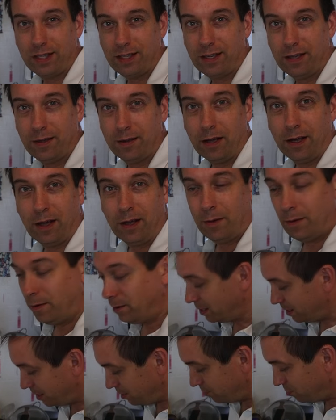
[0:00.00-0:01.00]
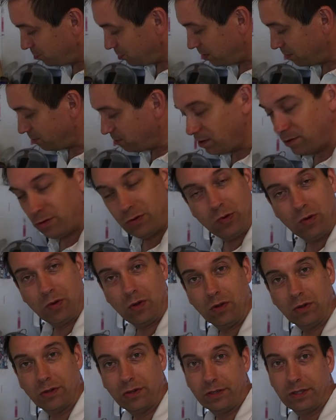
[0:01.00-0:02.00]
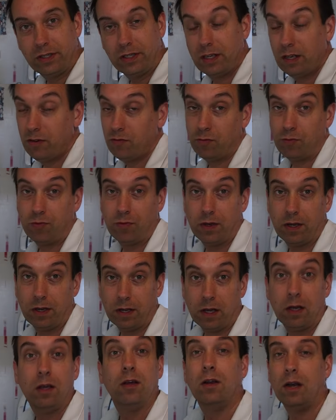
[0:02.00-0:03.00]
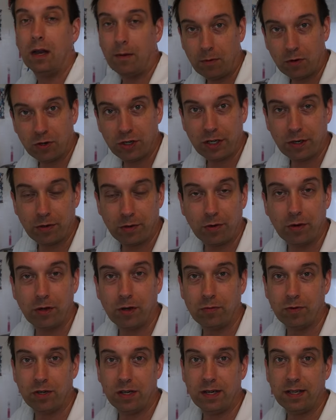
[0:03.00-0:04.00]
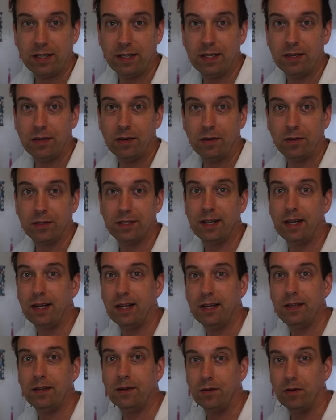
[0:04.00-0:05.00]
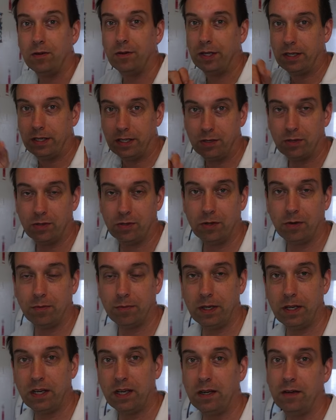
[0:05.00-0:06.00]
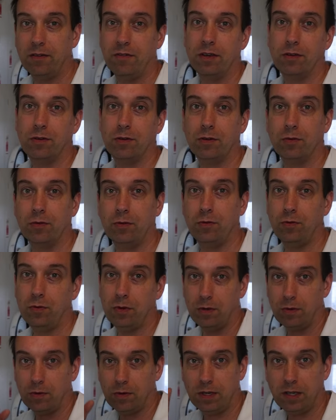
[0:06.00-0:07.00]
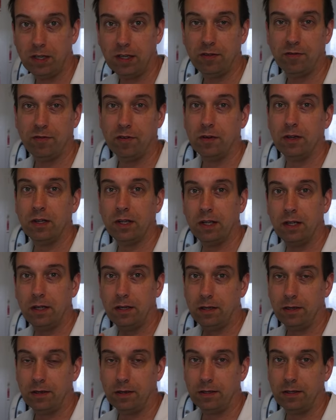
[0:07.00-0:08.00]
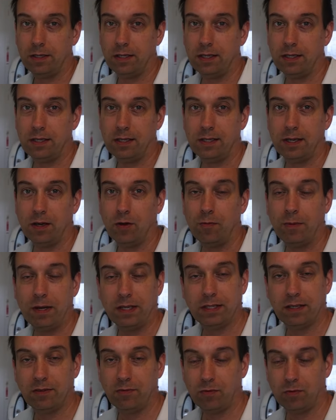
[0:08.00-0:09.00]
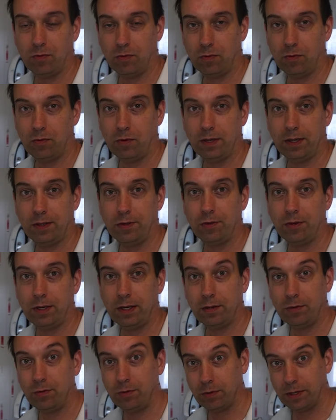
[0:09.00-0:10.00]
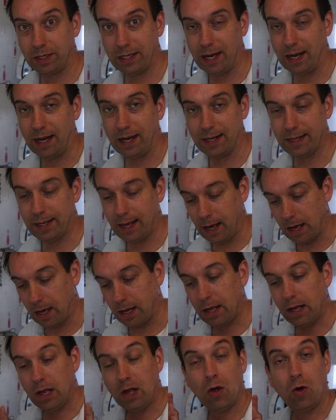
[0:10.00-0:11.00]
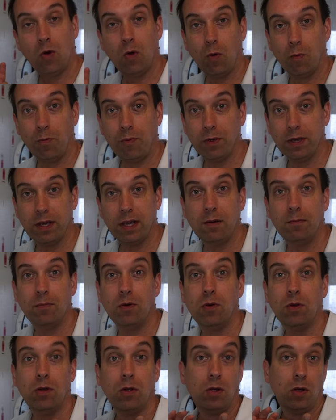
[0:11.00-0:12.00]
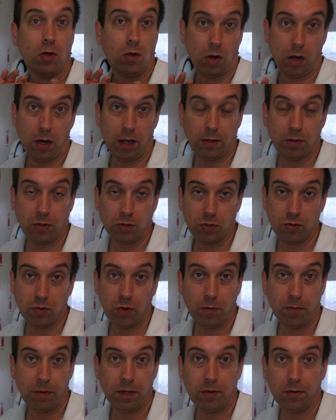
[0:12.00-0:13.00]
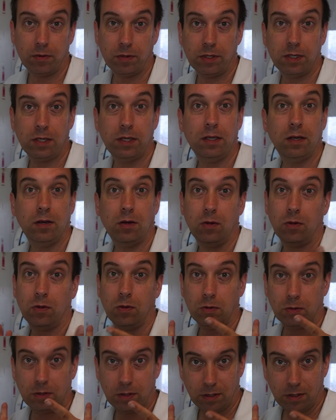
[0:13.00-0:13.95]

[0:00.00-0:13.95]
idées. Si vous avez une trop grande quantité, vous pouvez la manger crue, comme je l'ai dit, en salade, en assaisonnant bien avec euh, une huile d'olive, des aromates qui vont lui donner du caractère. On peut également la transformer aussi en